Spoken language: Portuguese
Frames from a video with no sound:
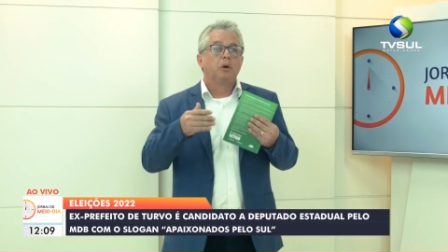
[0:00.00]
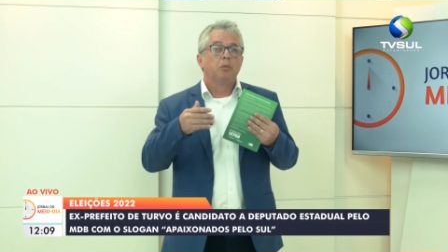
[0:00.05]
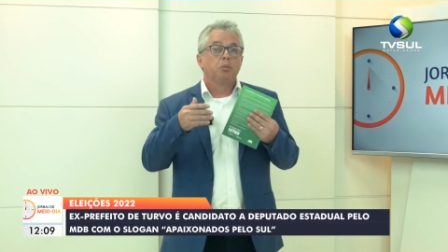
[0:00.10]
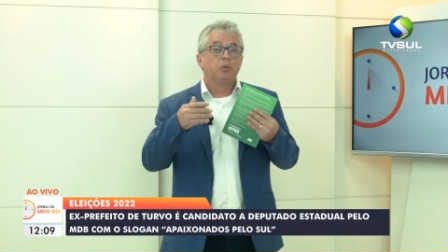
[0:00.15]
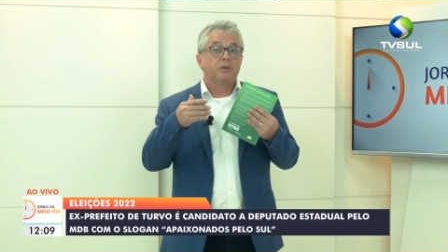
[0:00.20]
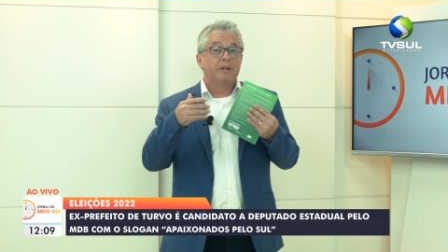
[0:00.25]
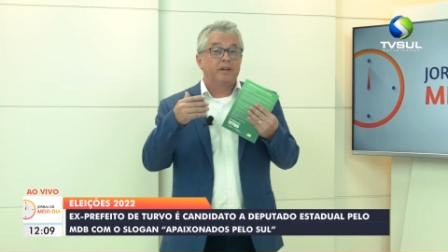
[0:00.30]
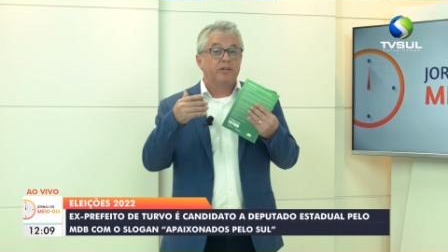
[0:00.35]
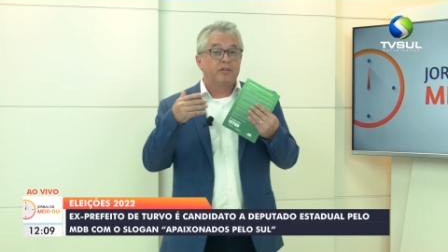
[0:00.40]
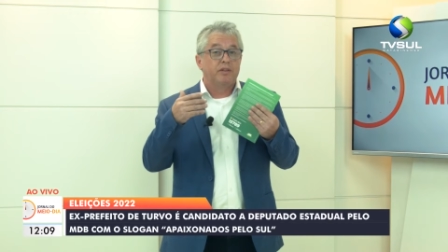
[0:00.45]

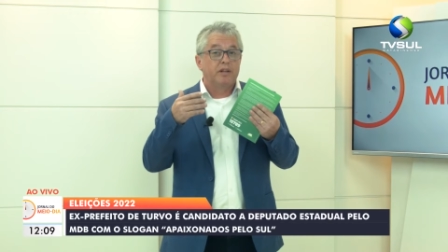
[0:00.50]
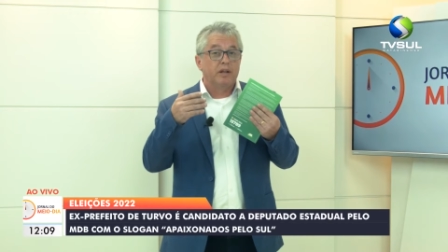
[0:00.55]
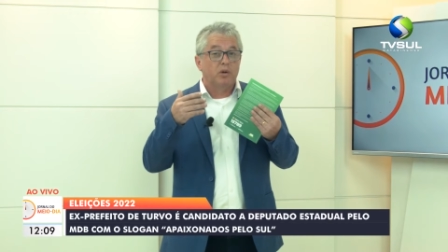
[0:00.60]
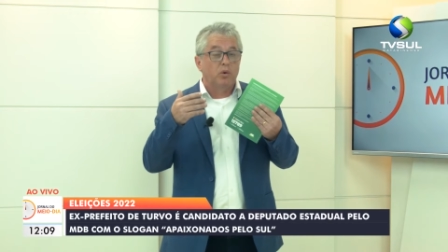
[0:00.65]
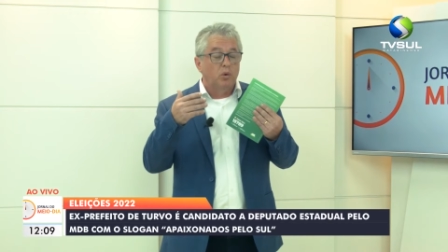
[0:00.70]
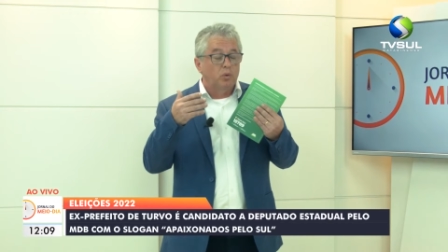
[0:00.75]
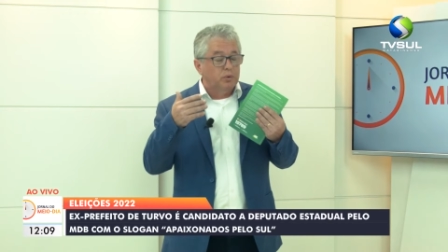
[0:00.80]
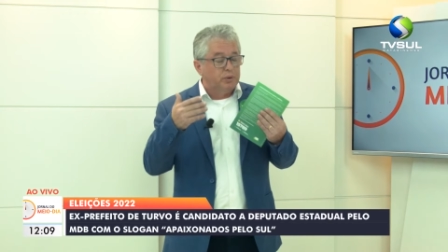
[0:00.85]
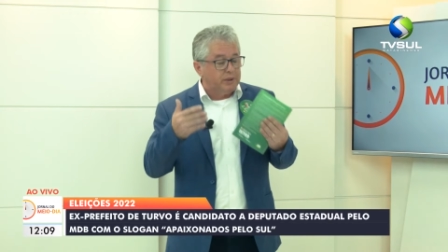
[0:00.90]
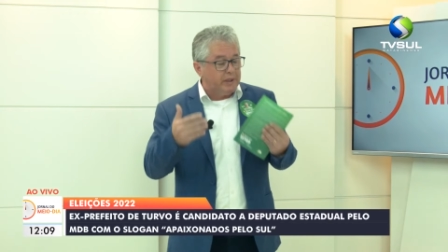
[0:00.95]
pudesse ter
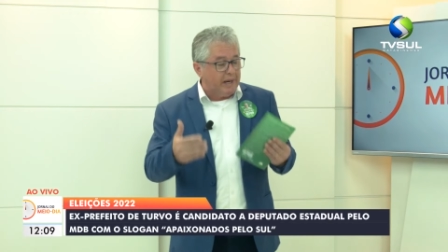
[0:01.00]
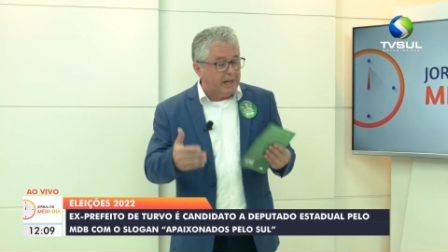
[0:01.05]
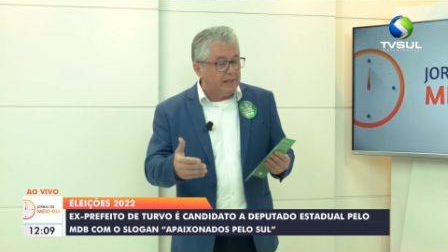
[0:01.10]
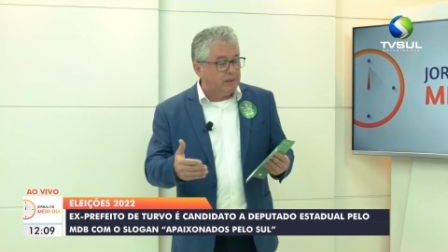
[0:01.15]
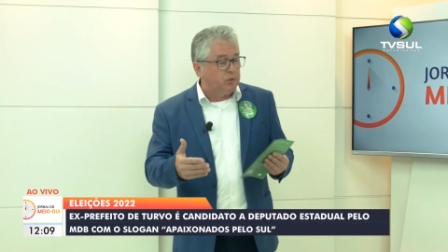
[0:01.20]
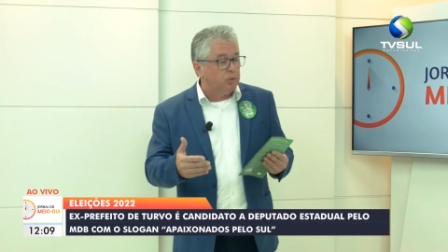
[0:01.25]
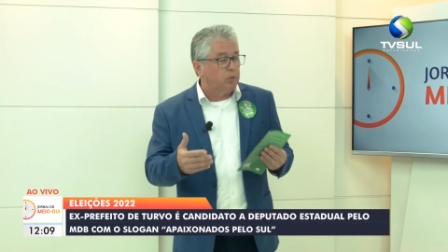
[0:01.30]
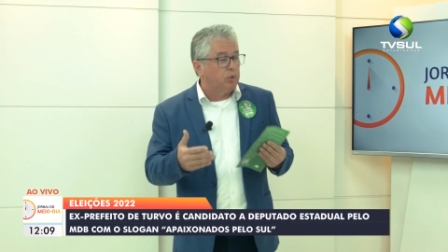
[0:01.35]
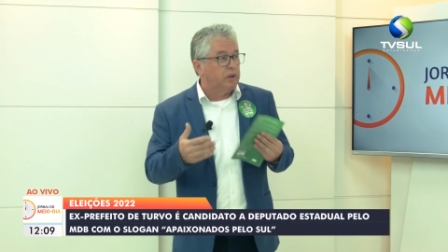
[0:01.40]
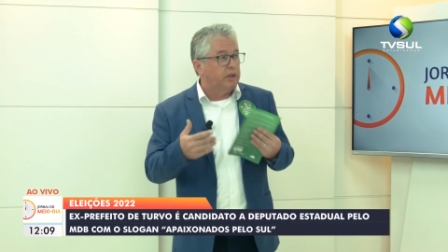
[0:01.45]

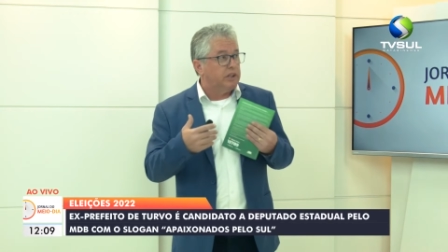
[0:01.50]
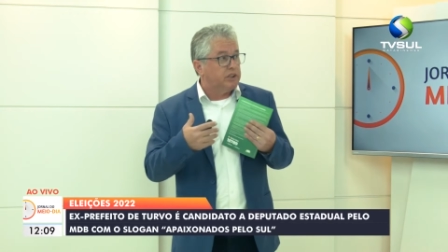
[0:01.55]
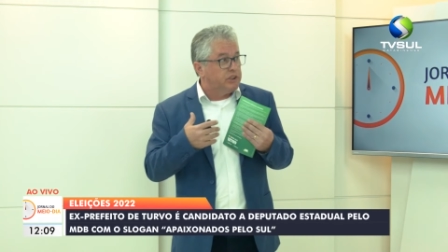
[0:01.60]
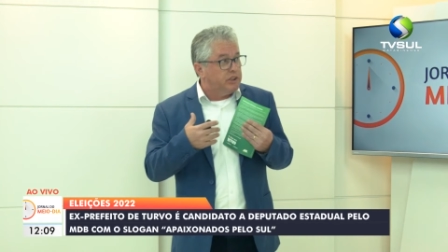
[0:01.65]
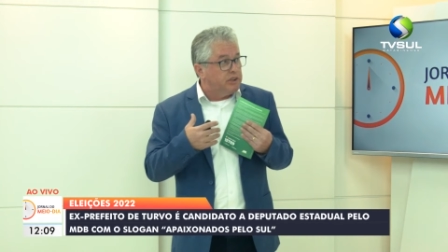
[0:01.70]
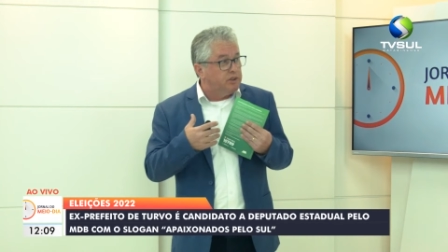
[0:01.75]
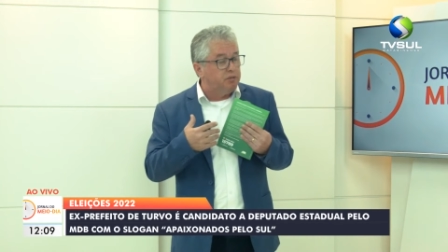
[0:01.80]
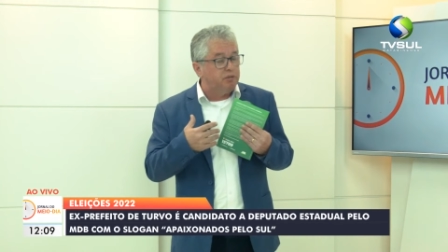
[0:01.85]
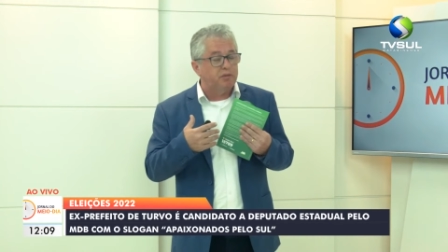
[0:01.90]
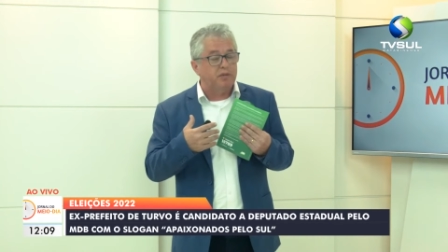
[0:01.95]
contrato que a
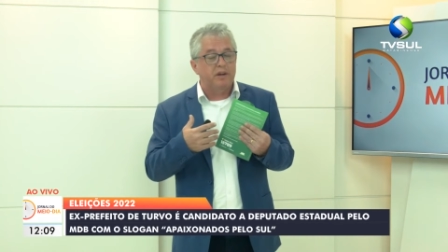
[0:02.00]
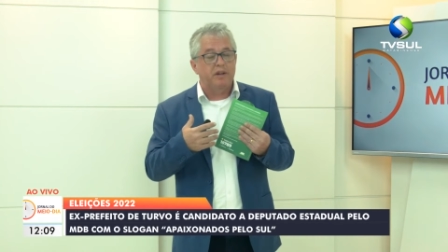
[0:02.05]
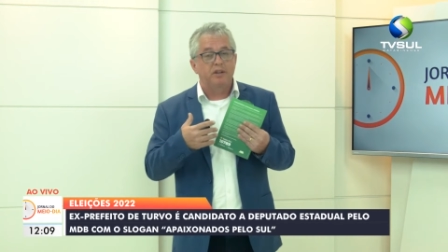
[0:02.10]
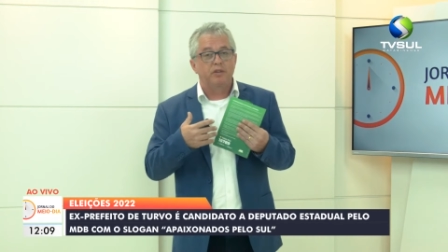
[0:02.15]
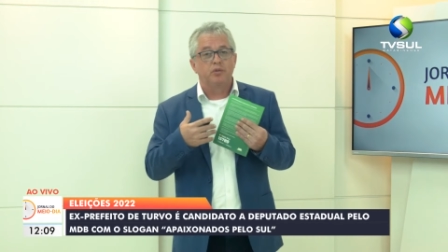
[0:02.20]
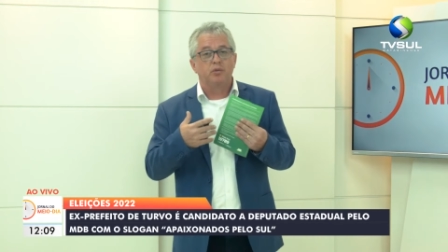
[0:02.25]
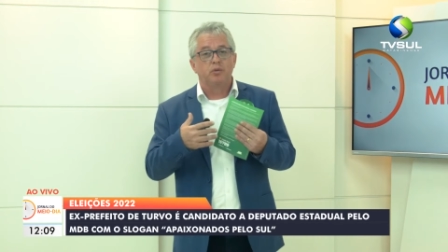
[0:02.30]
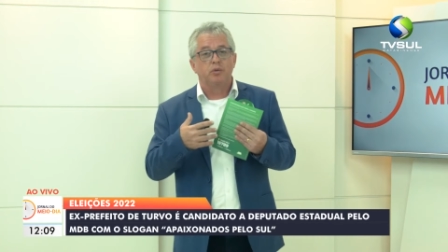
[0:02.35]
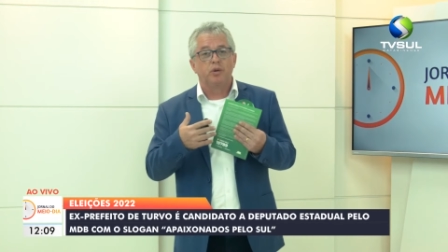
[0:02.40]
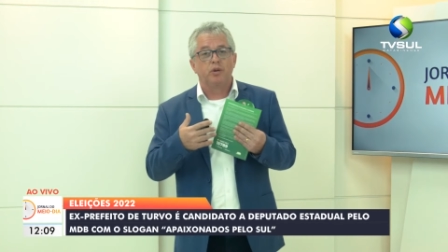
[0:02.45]
gente
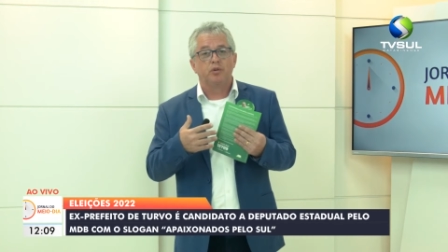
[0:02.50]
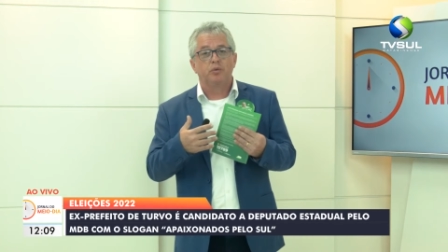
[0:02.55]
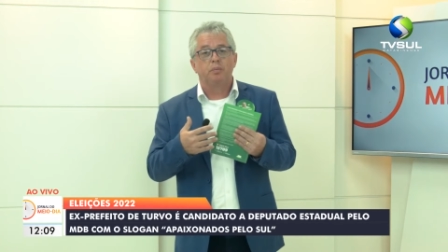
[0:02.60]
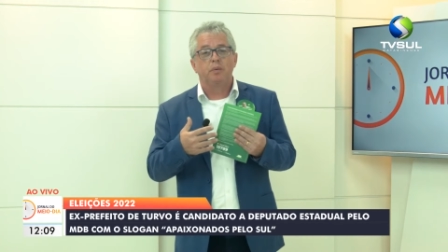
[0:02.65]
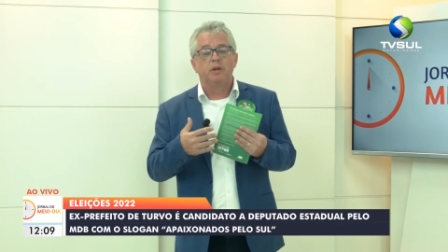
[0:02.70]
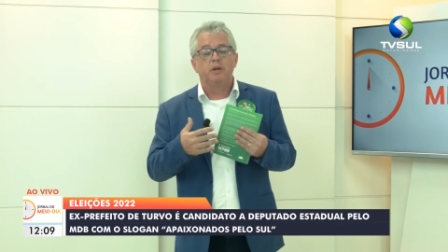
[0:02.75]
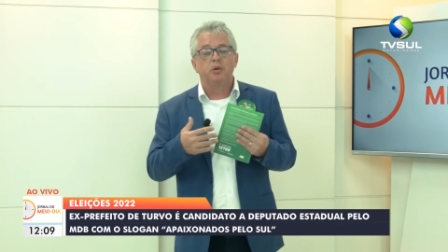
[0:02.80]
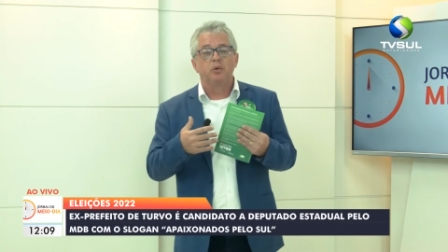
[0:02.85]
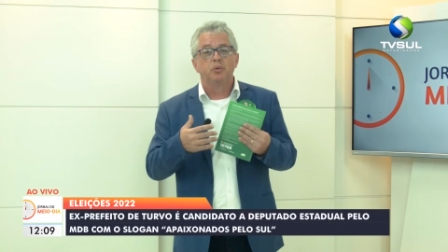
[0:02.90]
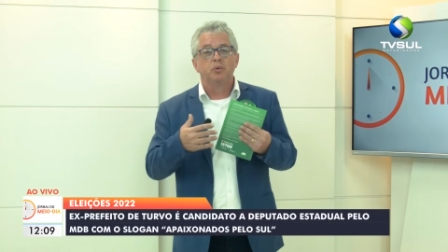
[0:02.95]
fez no nosso
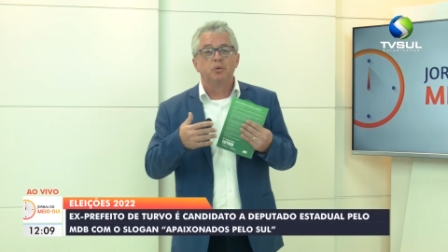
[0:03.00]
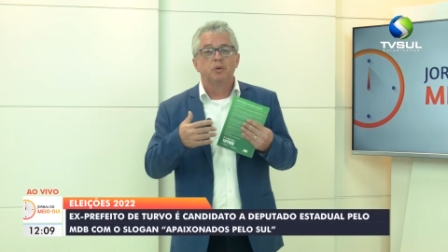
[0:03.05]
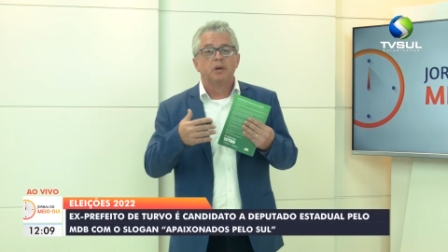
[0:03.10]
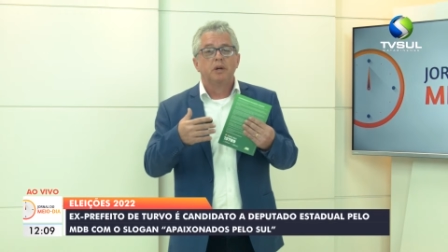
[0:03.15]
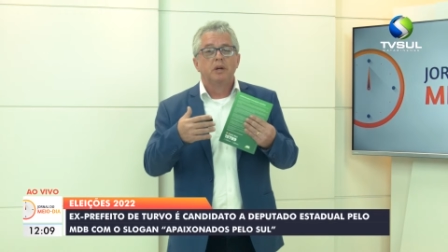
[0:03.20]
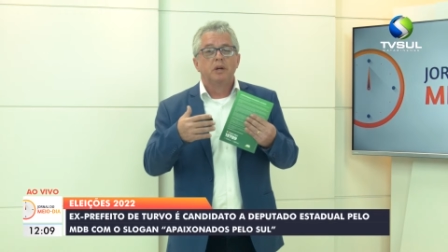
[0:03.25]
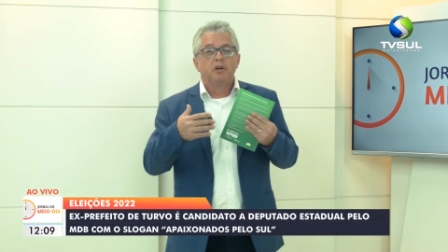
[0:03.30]
período,